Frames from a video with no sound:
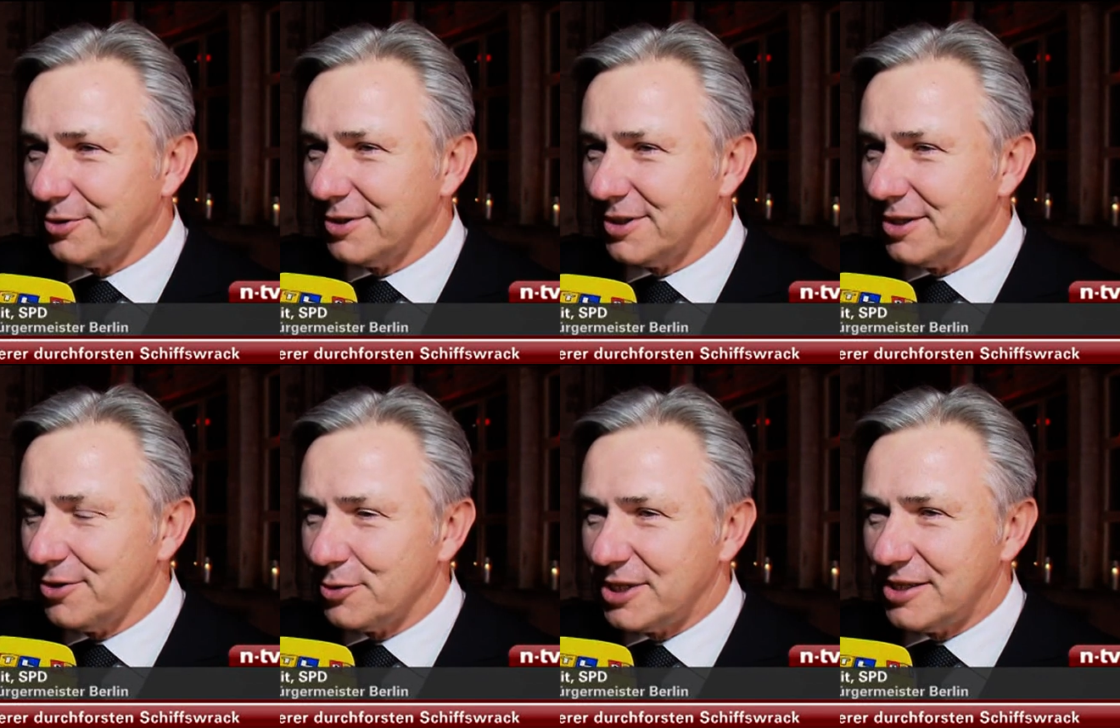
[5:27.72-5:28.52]
und
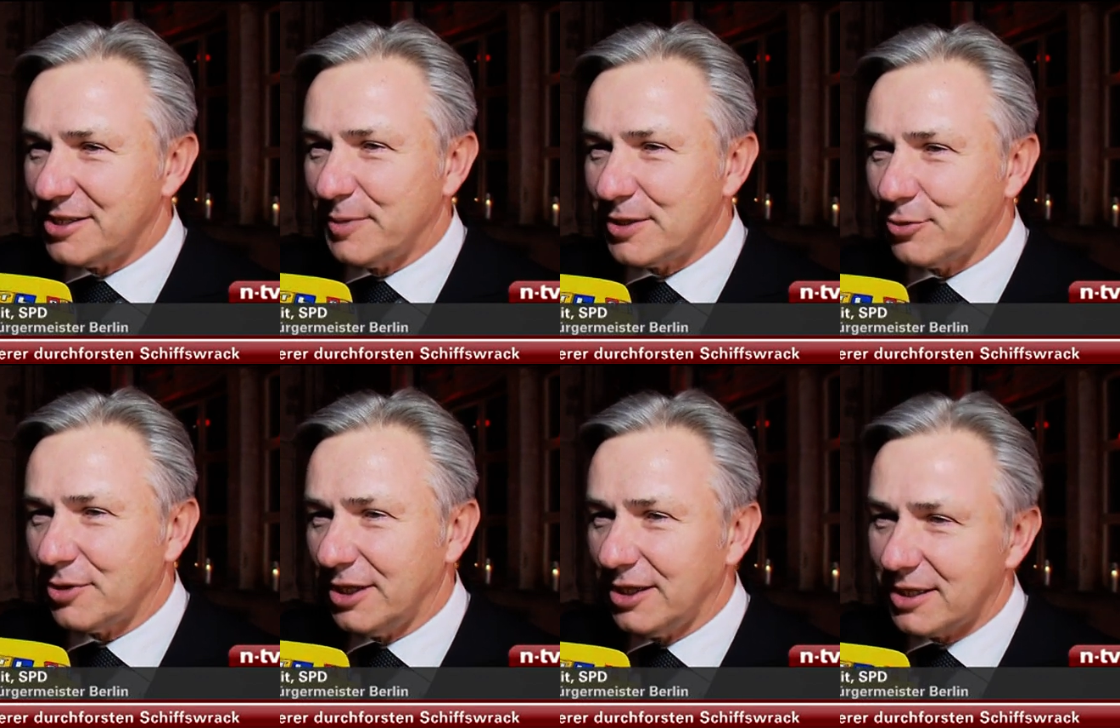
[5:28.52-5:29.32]
ein Hotelzimmer zu
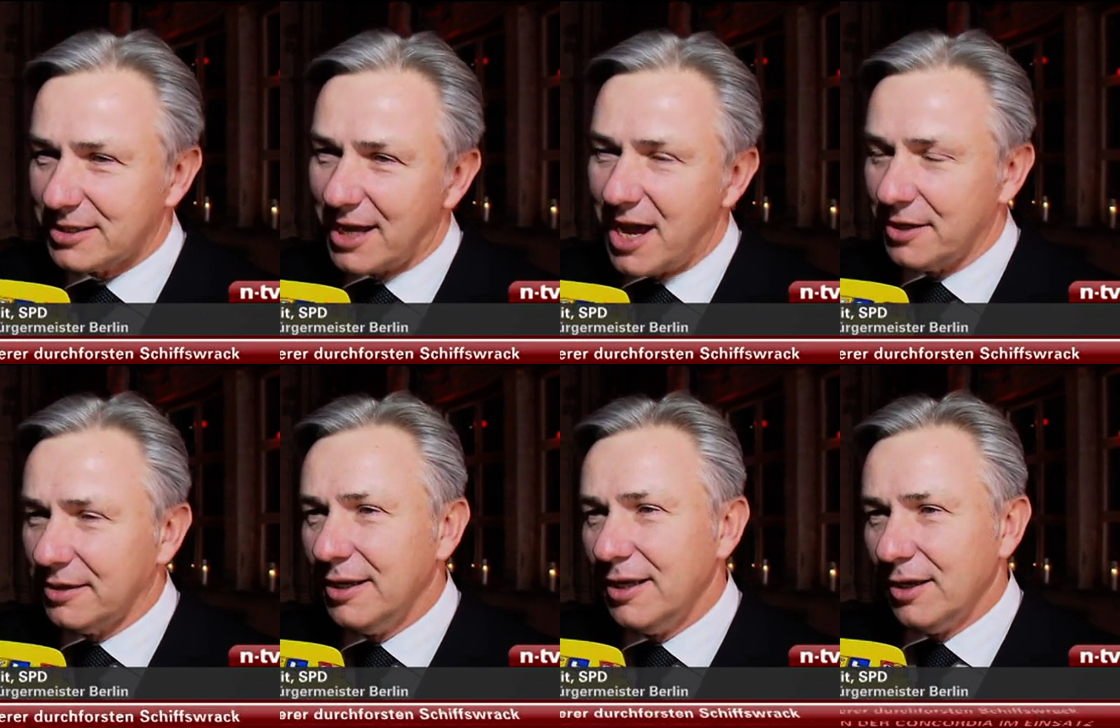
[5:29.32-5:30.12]
kriegen kriegen jetzt
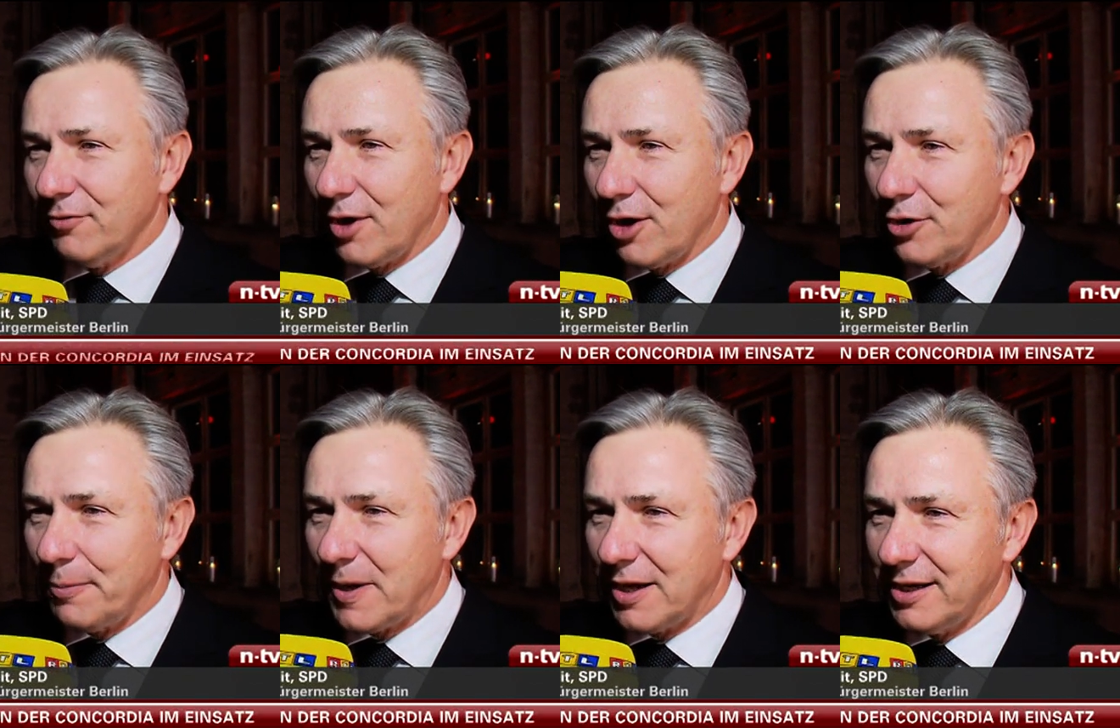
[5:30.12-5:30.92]
gerade, wo auch
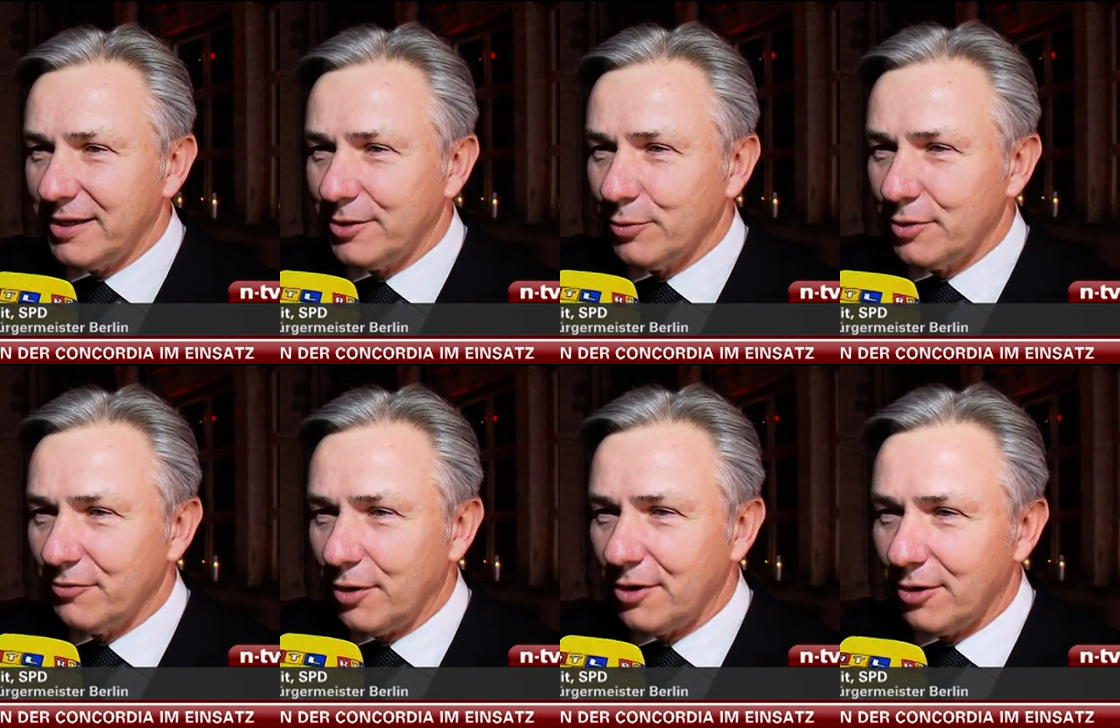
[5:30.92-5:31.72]
noch parallel die Grüne
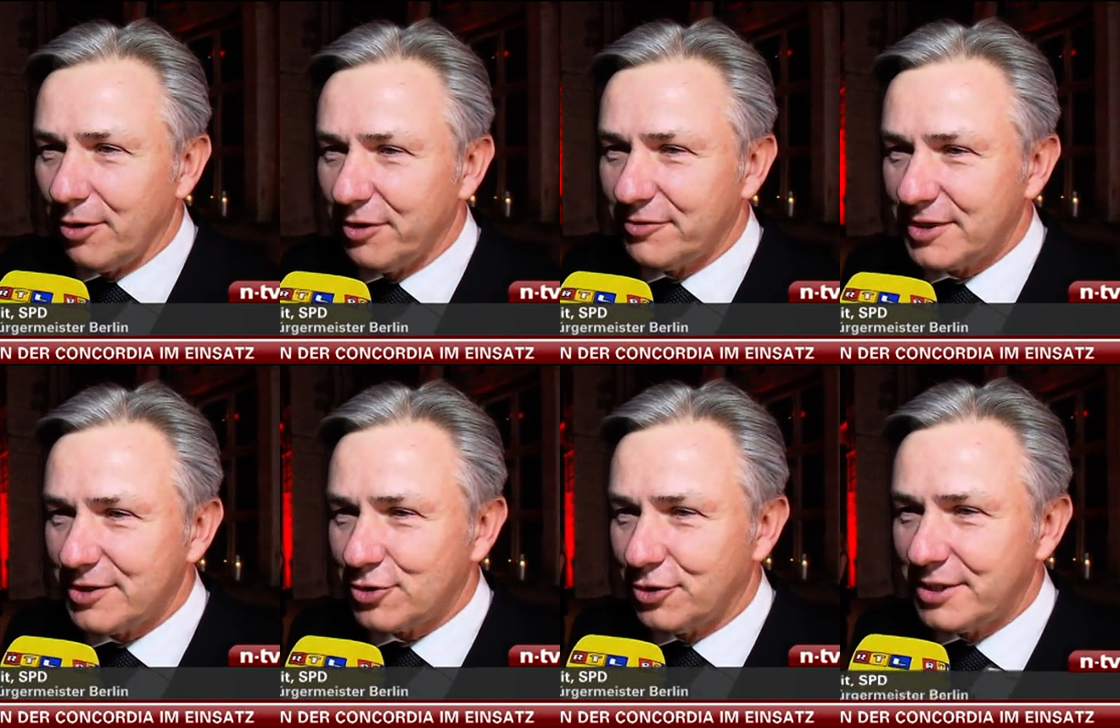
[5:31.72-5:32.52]
Woche läuft,
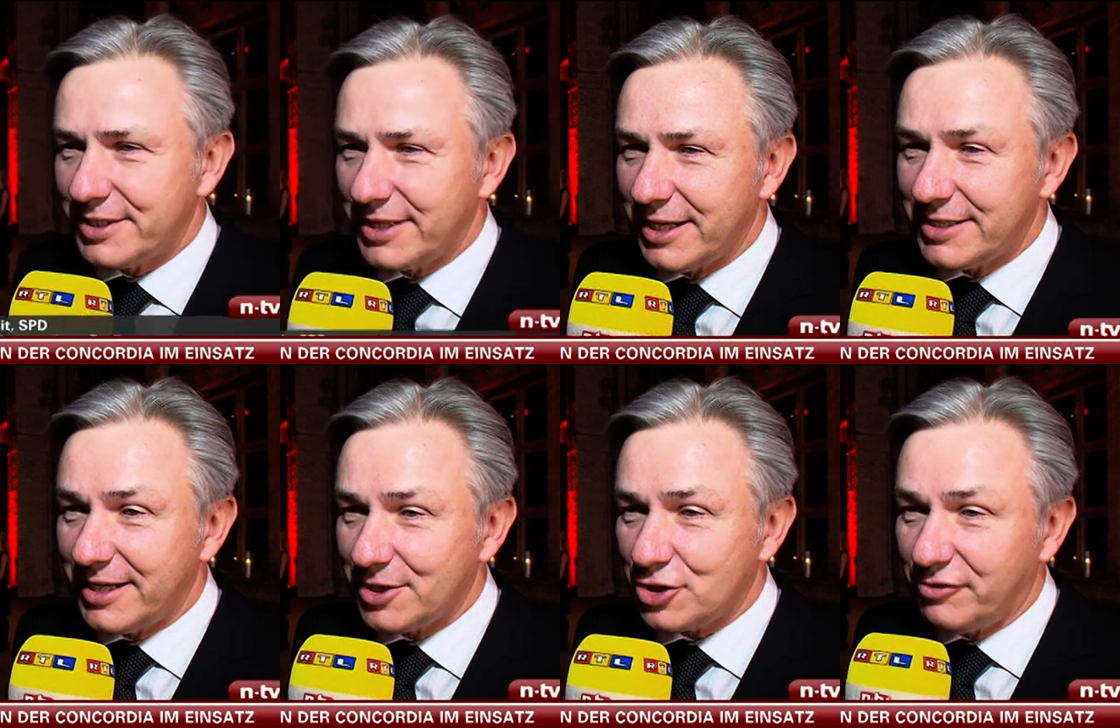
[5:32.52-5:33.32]
ist schon sehr,
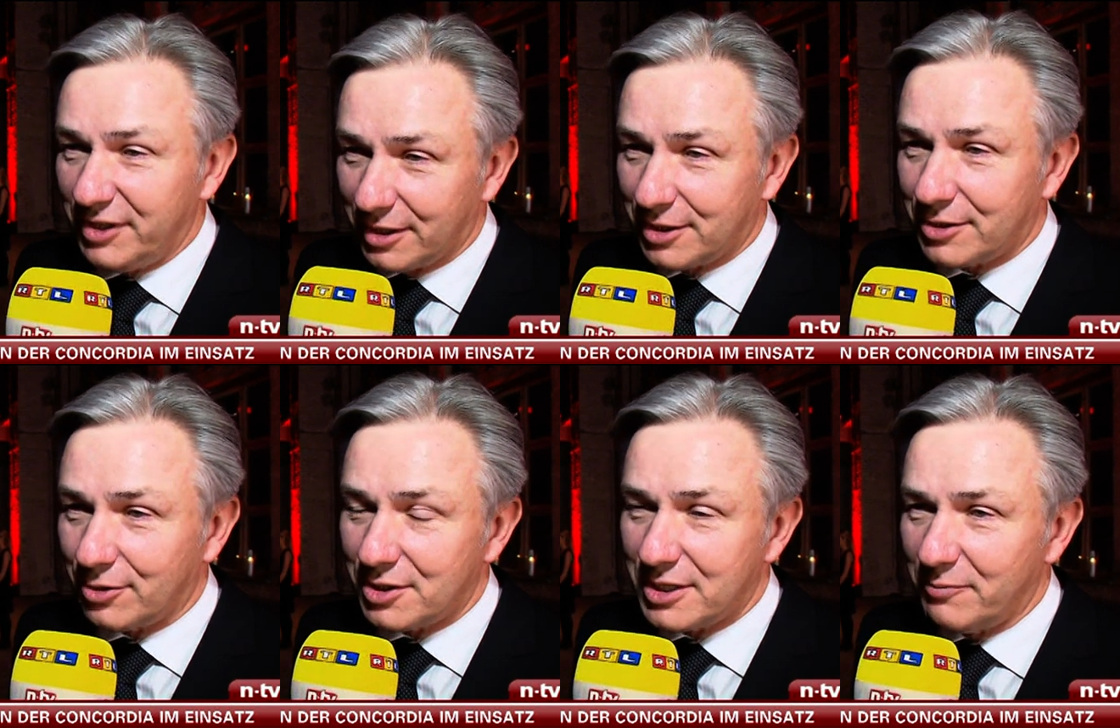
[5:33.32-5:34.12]
sehr schwierig,
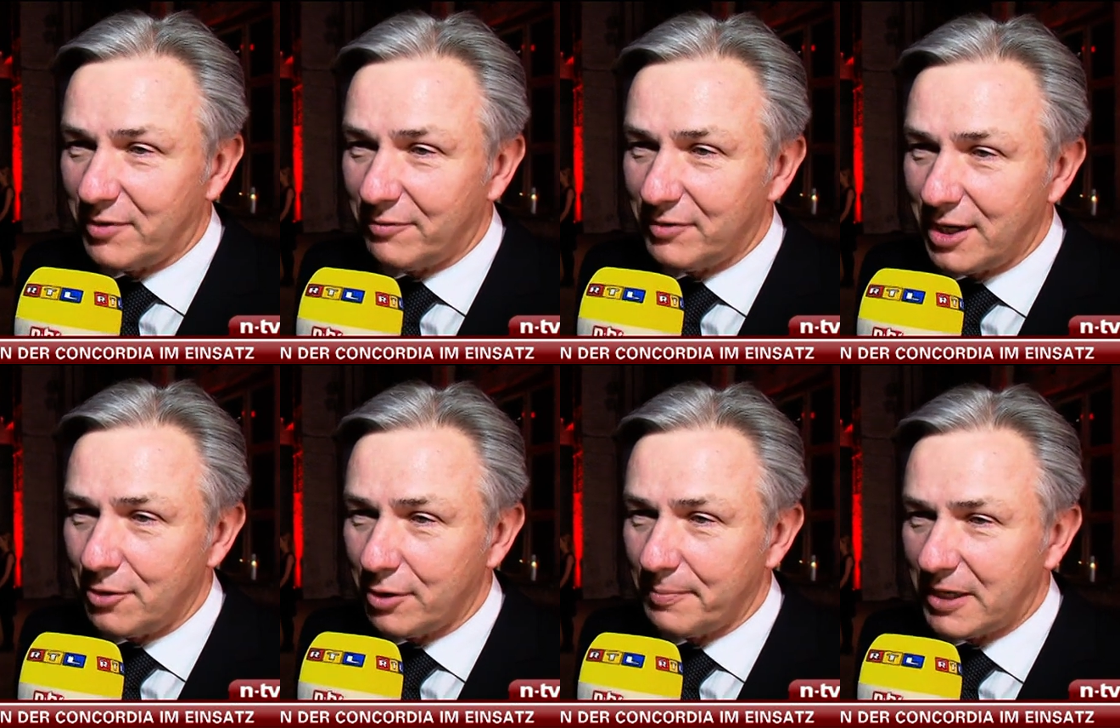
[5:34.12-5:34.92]
trotzdem wir wieder
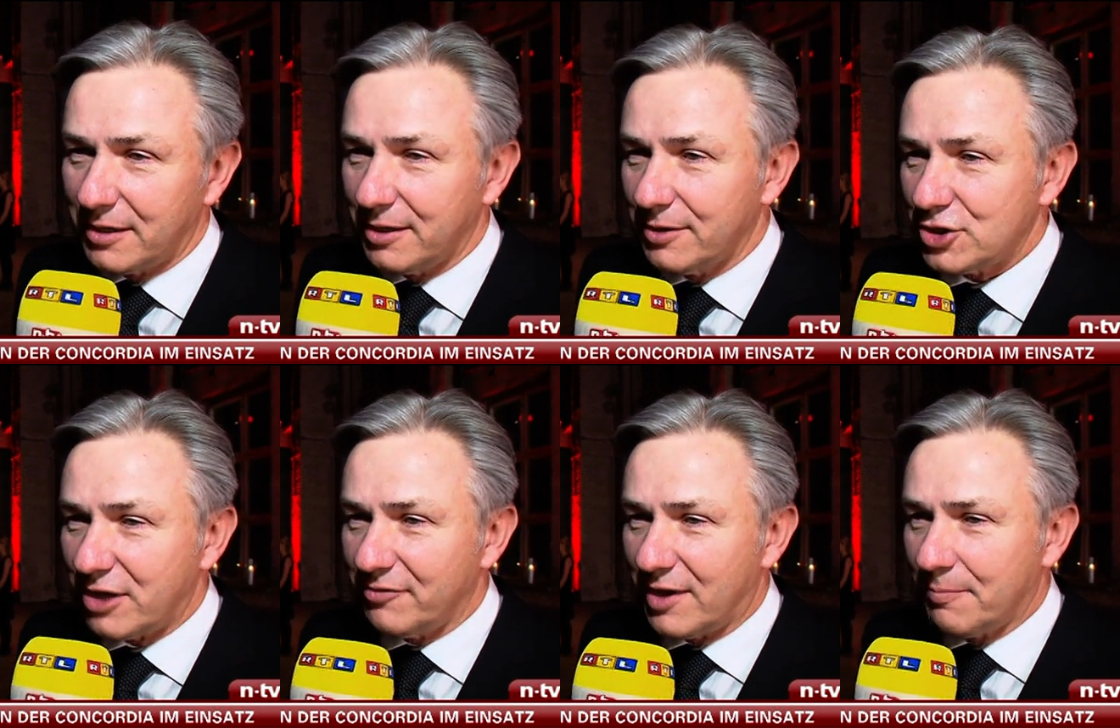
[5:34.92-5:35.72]
neue Betten
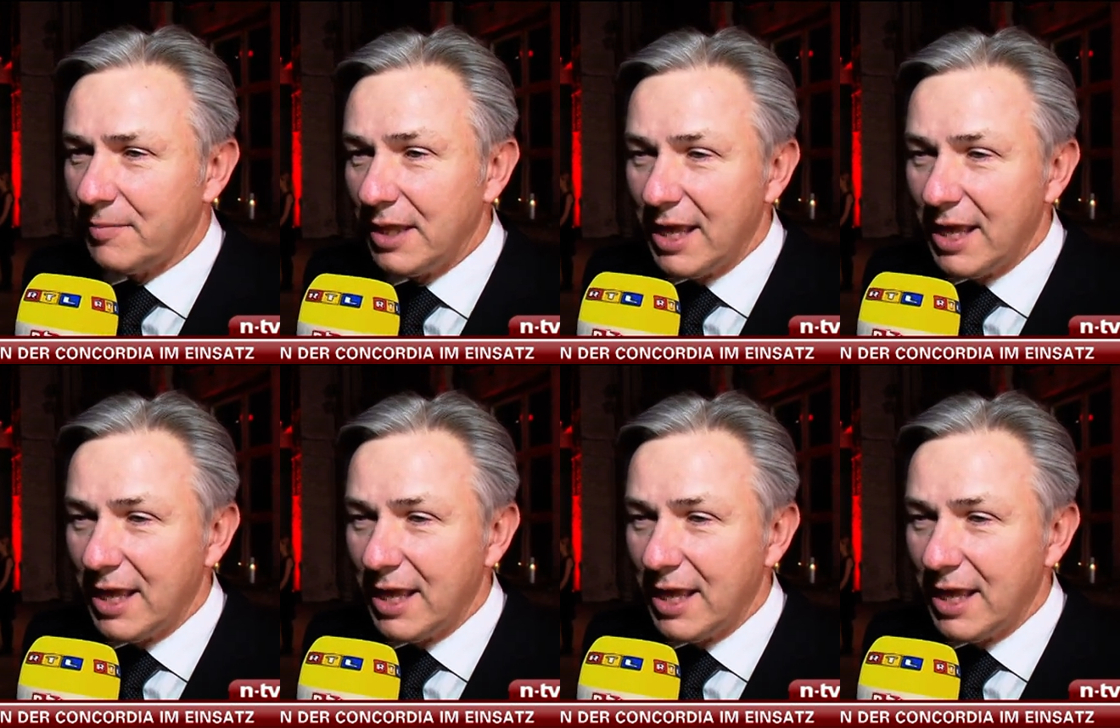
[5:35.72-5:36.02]
geschaffen haben.